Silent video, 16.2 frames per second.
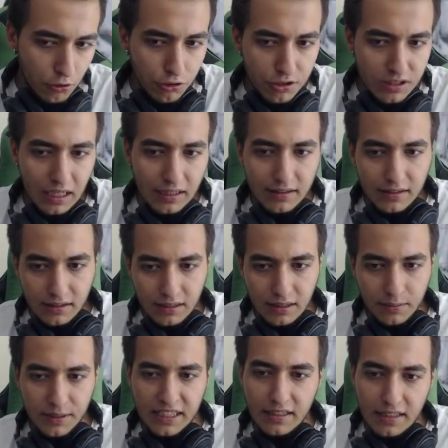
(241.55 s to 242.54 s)
O yüzden
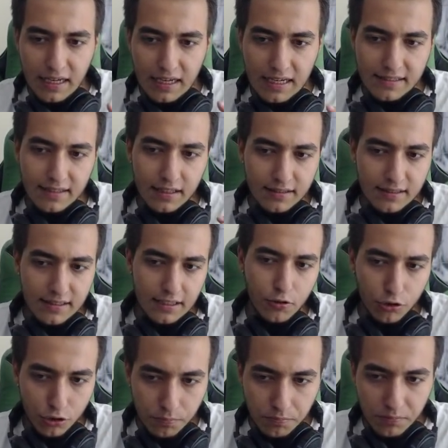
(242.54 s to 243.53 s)
Nami'yi SRT'ye
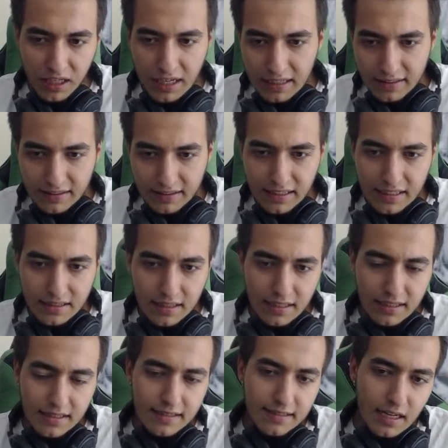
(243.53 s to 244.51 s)
koydum. Trash,
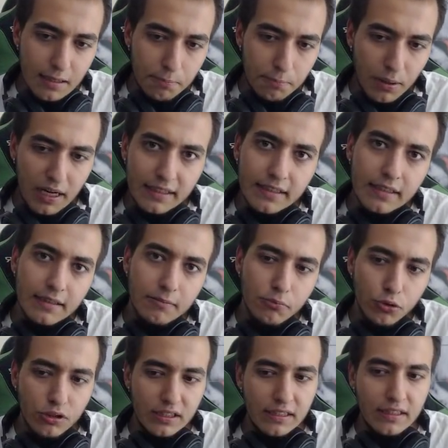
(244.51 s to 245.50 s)
Alistar, Pike
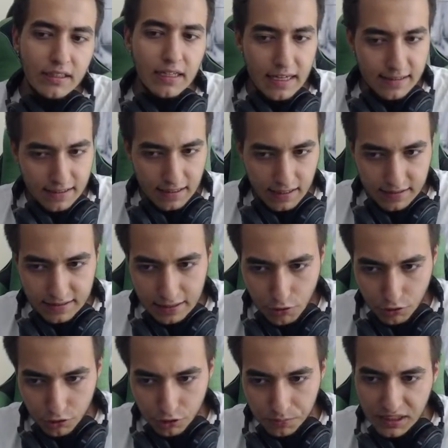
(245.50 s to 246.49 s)
bunları SRT'ye
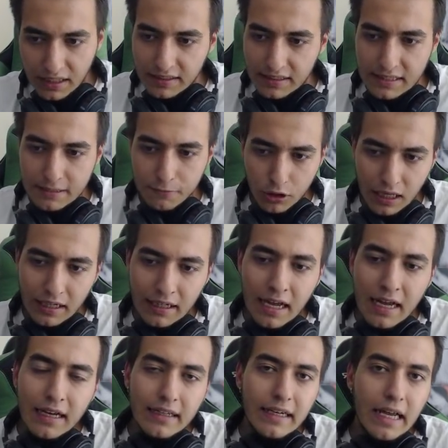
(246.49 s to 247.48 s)
koydum yine agresif olarak.
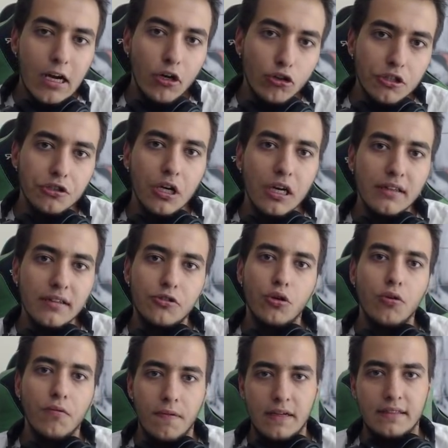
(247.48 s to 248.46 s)
Leona şu anda
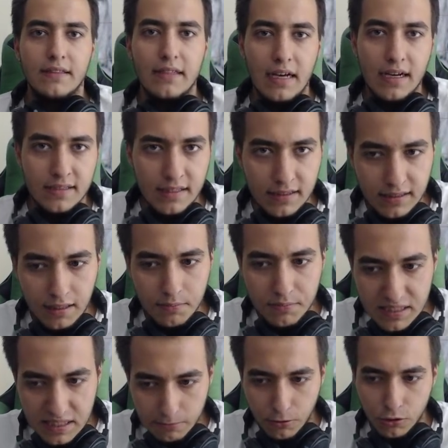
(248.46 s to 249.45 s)
çok fazla tercih edilen
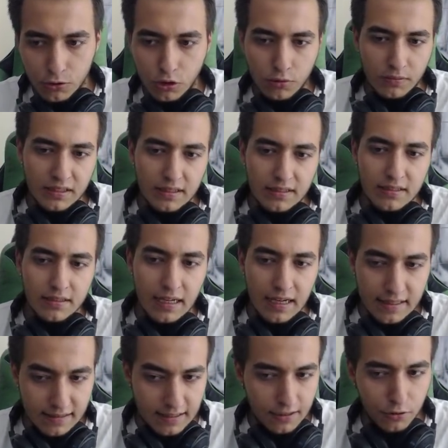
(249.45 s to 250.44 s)
bir support olmadığı için
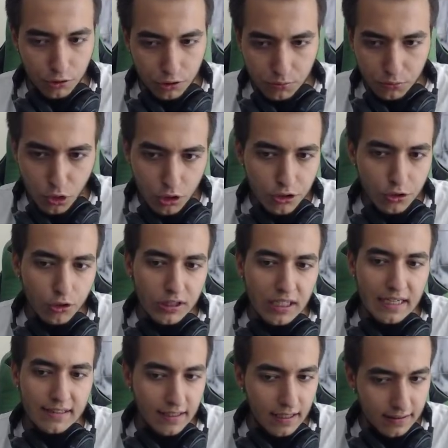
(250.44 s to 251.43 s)
S'e koydum. Yoksa o
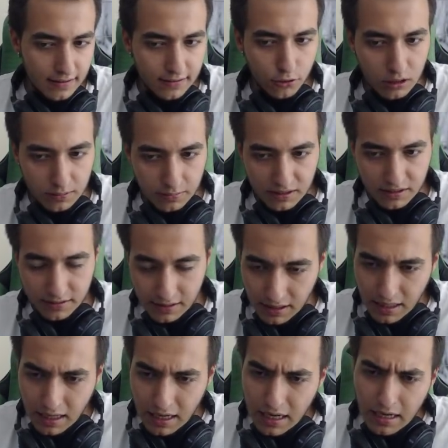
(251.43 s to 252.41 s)
da SRT'de
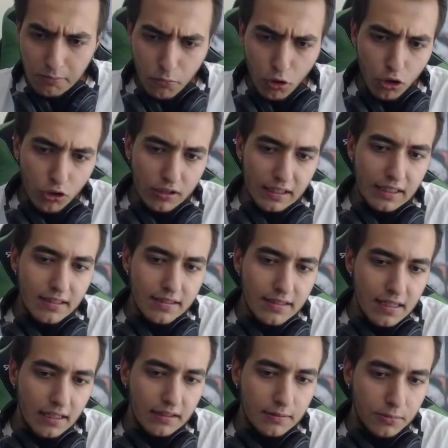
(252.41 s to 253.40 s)
olabilirdi. Morgana,
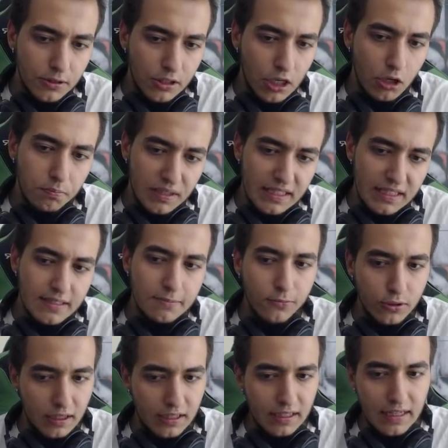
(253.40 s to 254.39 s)
Janna, Brown, Bliss
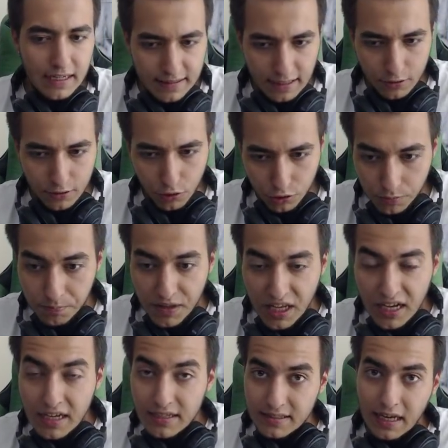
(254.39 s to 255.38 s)
bunları S'e koydum.
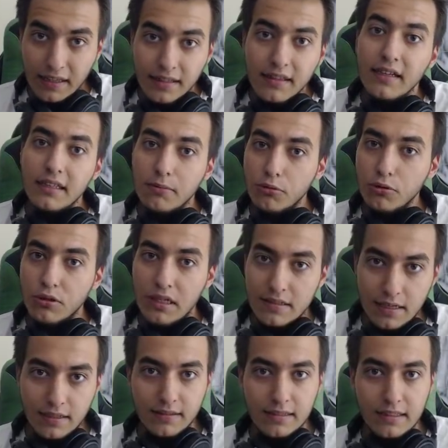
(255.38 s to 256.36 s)
Janna'yı da burada
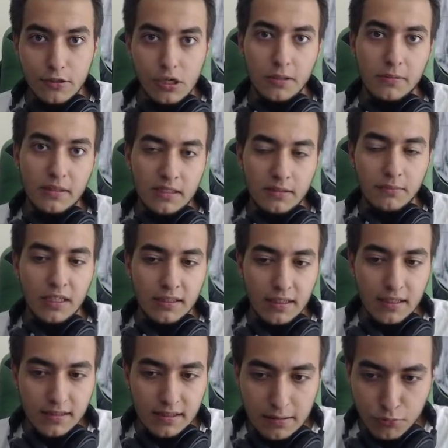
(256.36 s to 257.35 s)
SRT'ye koyabilirdim
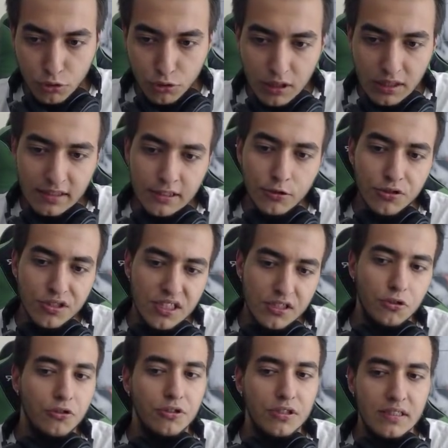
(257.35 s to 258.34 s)
arkadaşlar. Bundan 2-3
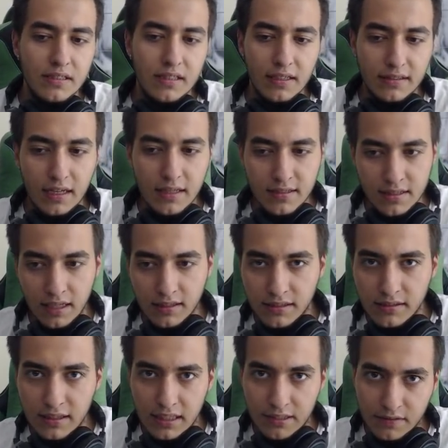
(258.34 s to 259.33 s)
sezon öncesine kadar
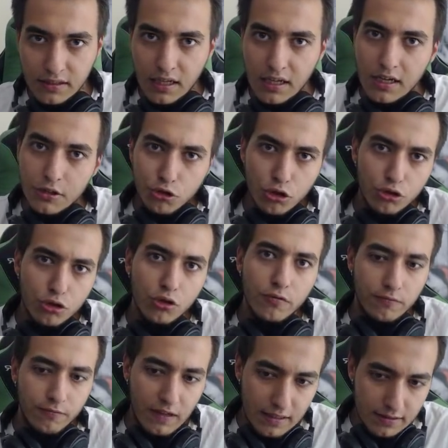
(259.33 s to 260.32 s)
Janna Draven çok çok
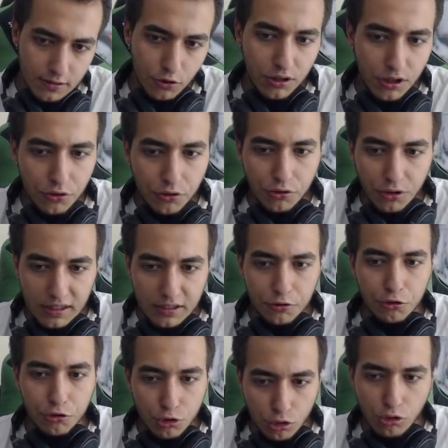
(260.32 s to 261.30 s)
fazla oynanıyordu. Hani
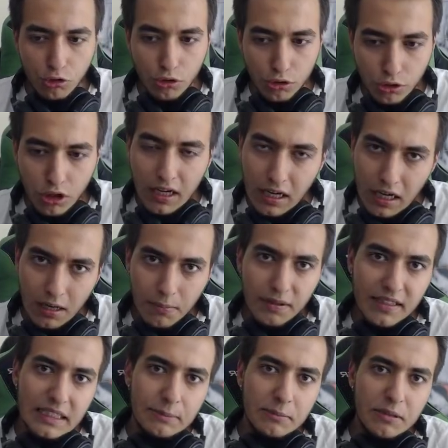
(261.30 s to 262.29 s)
güçlü oluyordu.
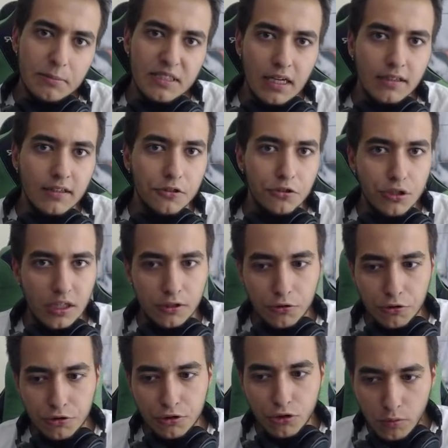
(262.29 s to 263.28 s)
Ama dediğim gibi Janna şu anda
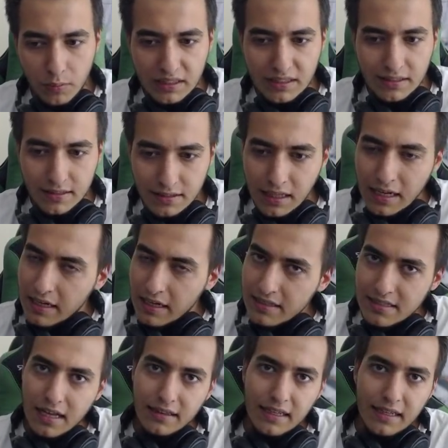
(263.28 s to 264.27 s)
güçlü olmadığı için
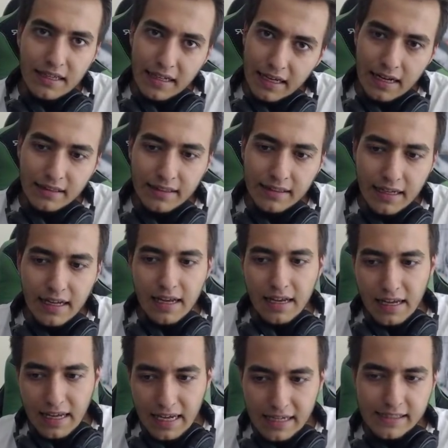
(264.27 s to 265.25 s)
Janna'yı genelde
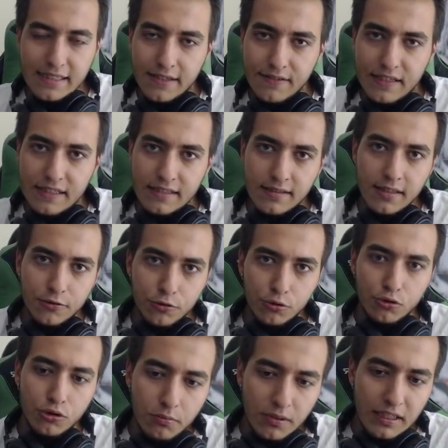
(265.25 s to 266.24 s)
S seviyesinde
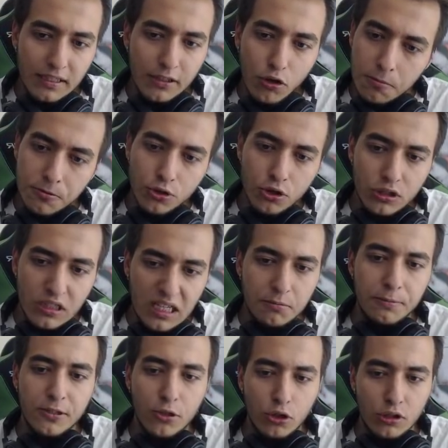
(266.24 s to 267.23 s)
tuttum. Hani
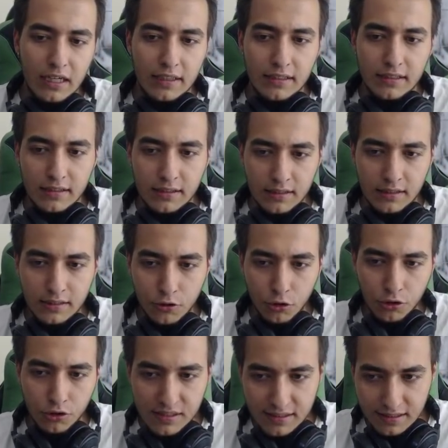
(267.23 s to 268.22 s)
opsiyonel bir pick olarak e,
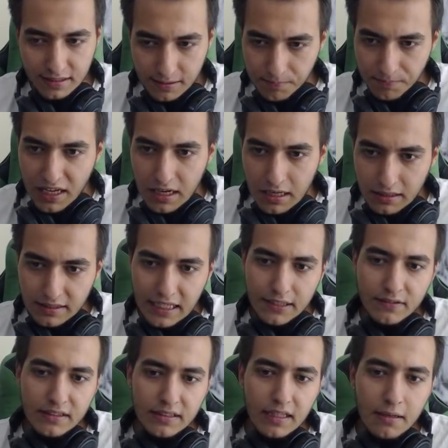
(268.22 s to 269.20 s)
görün istedim.
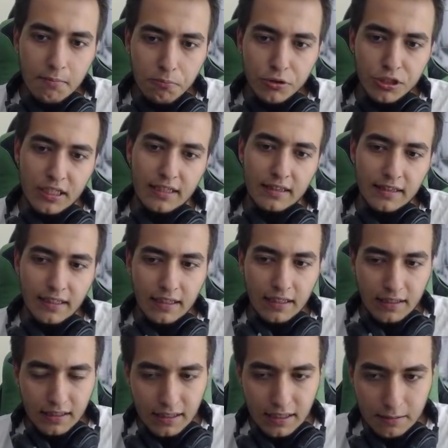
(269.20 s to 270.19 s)
Draven'da bu
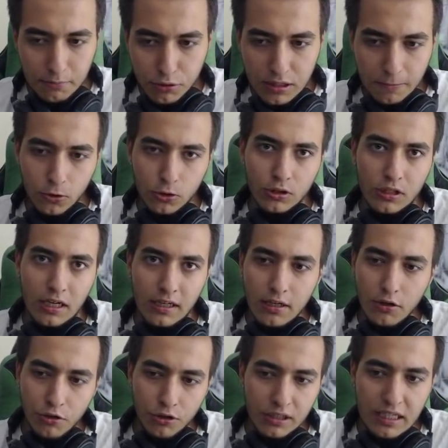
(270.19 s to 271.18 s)
şekilde e, bu
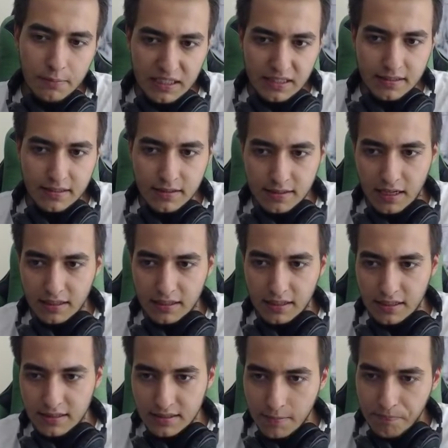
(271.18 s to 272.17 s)
supportlarla oynayabilirsiniz
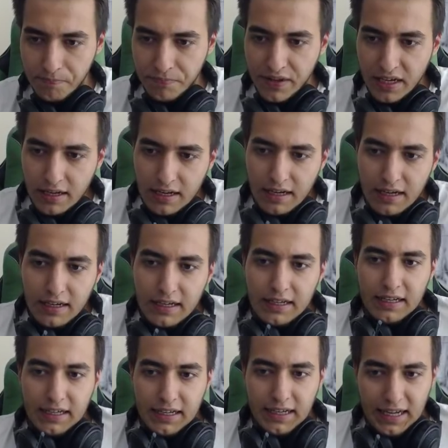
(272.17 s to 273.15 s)
arkadaşlar.
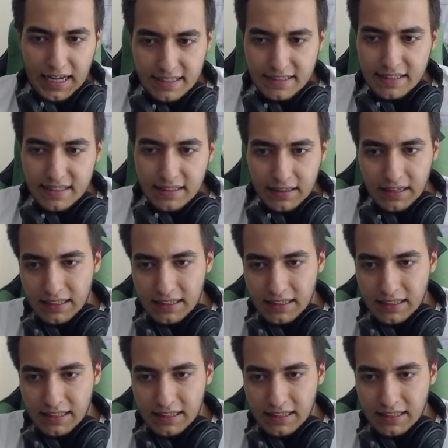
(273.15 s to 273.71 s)
Ezreal.